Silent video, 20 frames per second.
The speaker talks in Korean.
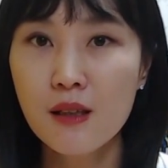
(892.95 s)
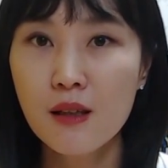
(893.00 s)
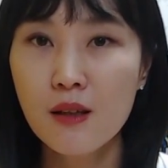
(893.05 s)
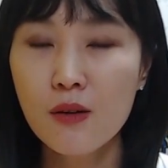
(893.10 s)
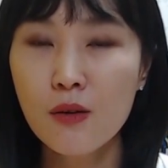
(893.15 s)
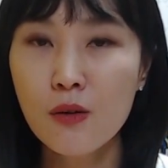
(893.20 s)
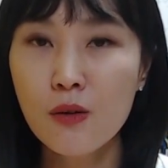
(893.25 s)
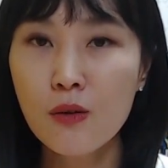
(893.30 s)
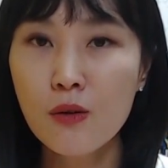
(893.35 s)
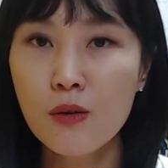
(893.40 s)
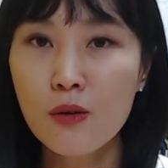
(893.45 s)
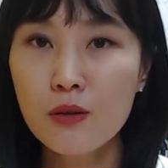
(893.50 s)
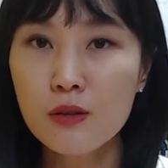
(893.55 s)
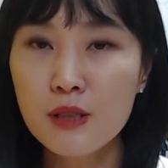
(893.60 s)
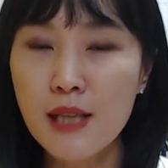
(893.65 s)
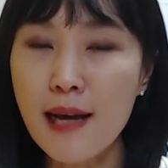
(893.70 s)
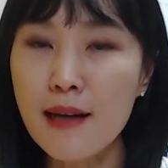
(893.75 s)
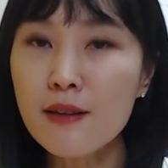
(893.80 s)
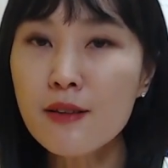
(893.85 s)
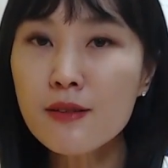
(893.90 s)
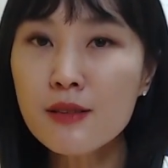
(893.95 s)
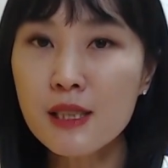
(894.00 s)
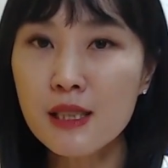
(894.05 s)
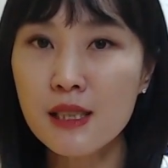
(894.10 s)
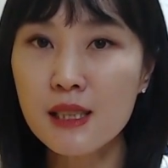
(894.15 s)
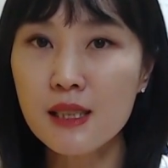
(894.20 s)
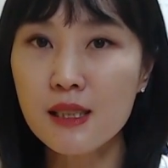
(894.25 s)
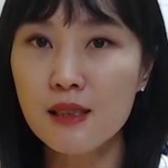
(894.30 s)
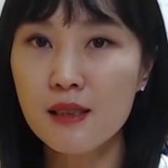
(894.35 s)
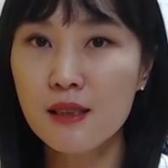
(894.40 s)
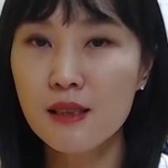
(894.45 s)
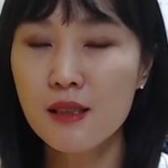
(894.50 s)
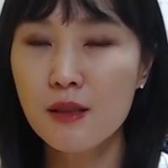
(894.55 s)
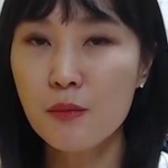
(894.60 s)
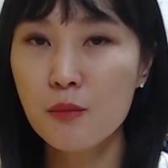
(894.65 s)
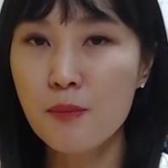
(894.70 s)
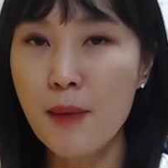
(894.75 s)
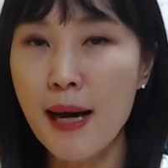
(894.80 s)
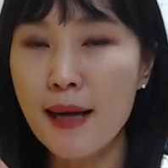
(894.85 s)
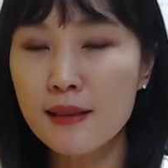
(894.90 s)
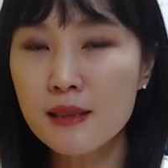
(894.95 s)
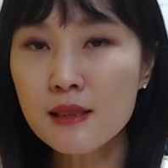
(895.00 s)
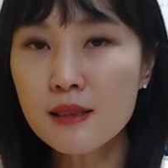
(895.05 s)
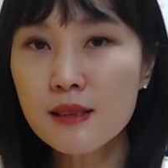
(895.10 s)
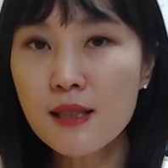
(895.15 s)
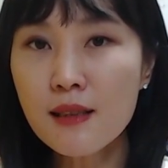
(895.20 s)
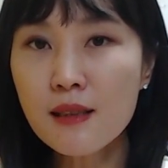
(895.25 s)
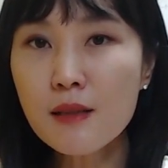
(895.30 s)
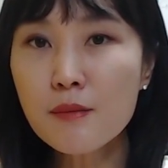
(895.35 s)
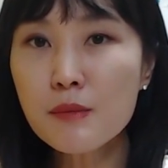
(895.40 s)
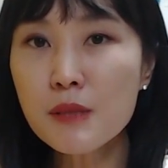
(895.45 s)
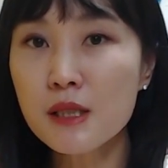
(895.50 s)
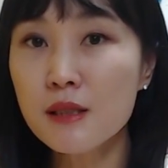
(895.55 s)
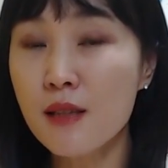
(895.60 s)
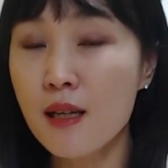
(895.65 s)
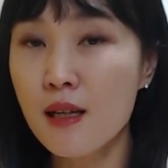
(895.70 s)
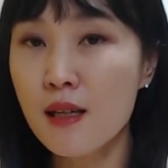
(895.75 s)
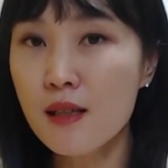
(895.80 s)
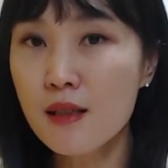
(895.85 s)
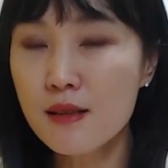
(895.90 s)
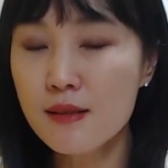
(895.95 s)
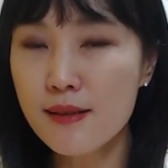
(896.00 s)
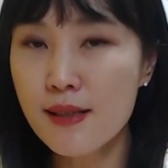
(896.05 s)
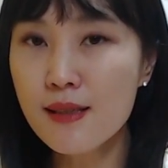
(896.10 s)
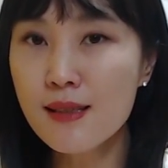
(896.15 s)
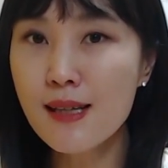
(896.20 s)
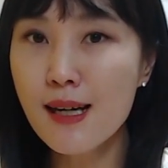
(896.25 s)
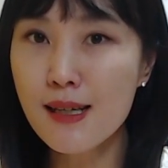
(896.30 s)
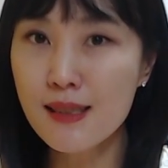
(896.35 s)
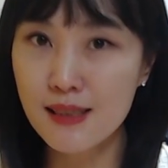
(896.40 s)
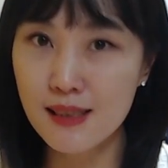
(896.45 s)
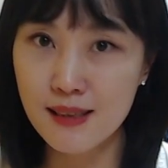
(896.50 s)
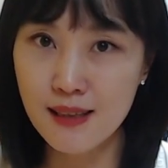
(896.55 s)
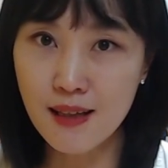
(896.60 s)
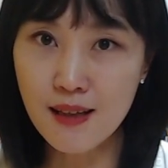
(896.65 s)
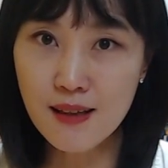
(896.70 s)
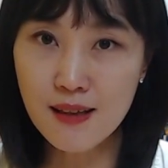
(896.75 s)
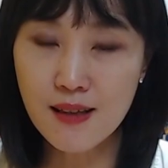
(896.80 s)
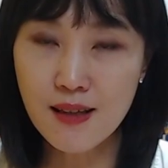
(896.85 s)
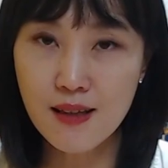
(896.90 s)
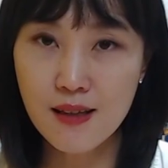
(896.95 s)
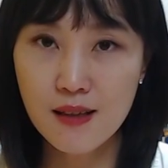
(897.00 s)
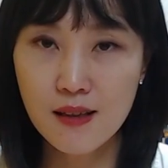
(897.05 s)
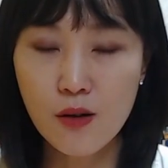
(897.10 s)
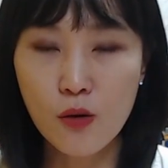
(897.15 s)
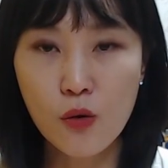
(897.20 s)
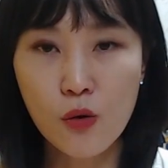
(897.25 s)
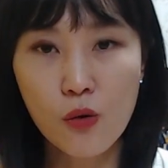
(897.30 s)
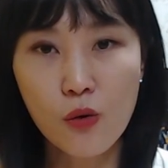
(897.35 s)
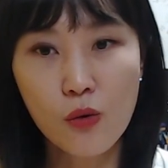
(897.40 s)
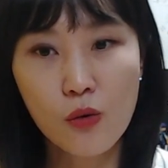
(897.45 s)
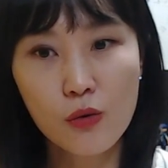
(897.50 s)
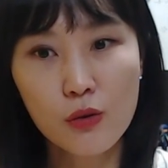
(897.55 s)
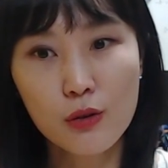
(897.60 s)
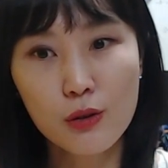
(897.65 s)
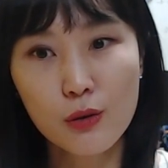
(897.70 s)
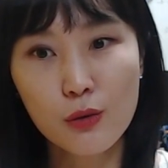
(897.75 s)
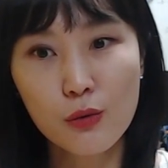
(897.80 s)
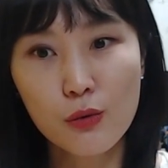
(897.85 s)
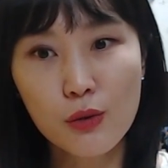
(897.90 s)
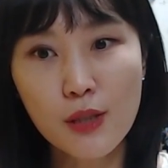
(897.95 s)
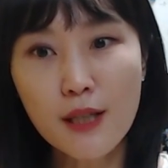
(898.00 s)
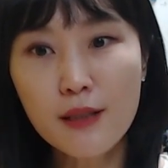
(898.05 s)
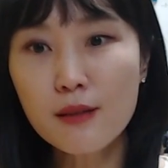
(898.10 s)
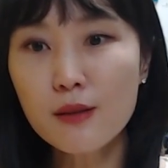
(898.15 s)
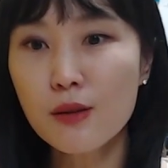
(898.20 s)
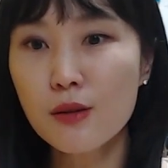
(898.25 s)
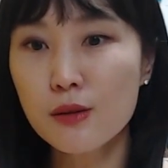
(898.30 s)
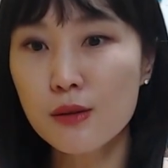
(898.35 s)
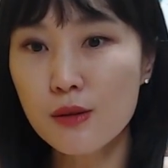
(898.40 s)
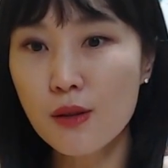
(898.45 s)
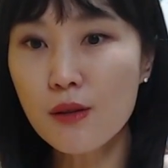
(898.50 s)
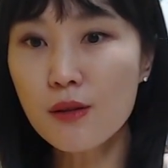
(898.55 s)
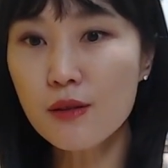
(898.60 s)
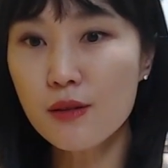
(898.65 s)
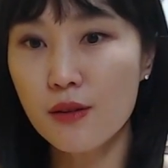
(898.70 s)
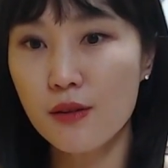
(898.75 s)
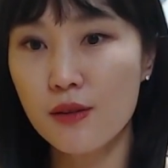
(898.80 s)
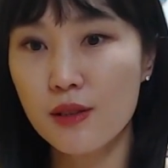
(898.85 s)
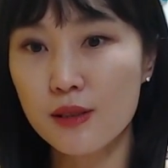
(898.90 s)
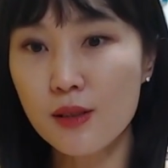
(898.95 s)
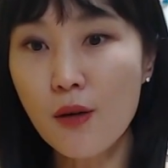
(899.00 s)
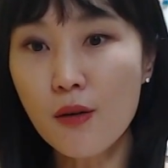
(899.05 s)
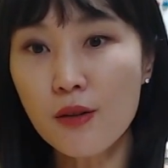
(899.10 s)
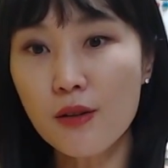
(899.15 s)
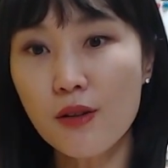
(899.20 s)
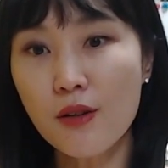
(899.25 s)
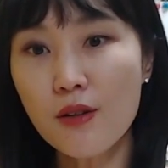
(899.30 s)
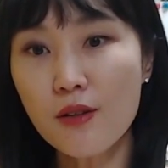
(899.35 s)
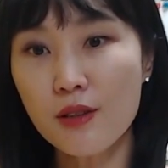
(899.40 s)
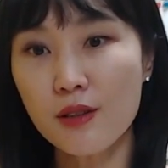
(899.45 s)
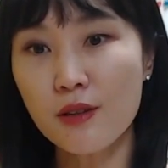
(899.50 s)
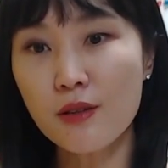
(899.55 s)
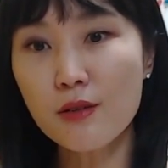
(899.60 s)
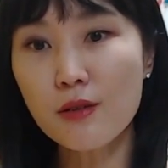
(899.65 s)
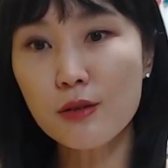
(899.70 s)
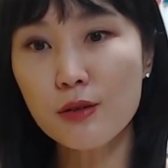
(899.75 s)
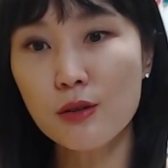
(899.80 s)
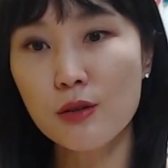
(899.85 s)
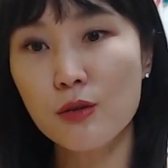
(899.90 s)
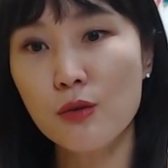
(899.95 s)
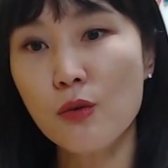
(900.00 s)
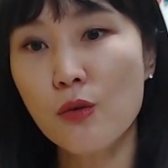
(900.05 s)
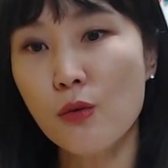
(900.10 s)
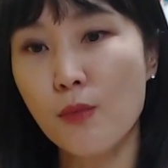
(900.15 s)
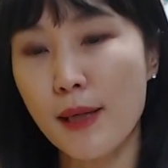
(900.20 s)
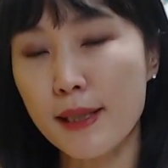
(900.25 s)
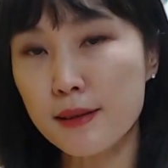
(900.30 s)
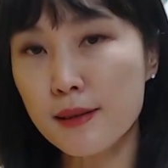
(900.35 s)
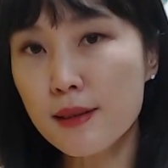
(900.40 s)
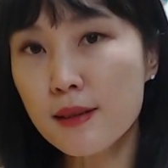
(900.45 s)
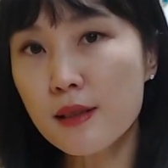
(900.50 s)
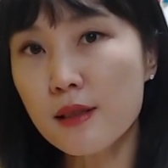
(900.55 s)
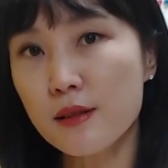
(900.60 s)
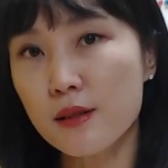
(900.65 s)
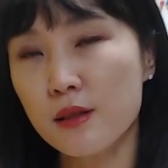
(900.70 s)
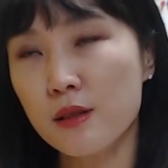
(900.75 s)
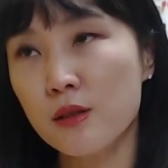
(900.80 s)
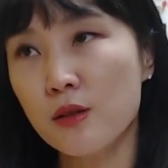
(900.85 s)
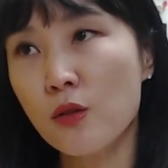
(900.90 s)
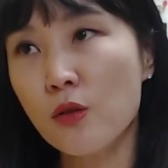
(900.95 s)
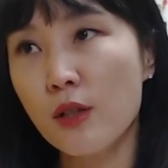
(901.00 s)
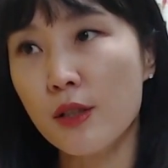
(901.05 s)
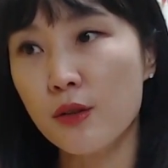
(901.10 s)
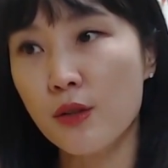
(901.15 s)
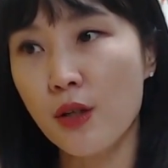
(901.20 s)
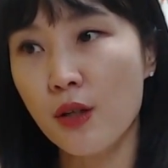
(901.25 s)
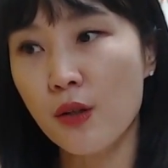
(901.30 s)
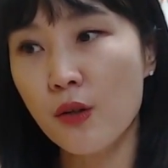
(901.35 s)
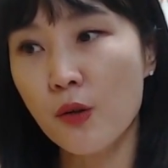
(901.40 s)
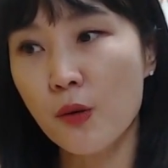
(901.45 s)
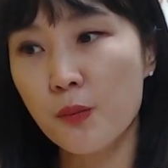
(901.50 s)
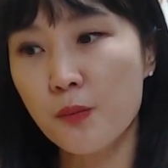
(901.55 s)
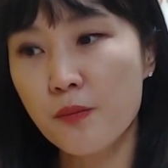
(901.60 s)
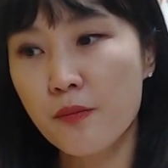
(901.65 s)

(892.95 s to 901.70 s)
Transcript: 어, 당연히 많은 사람들의 생각이나 어, 그리고 캐릭터성, 그러니까 성격 이런 것들도 마찬가지인 것 같아요.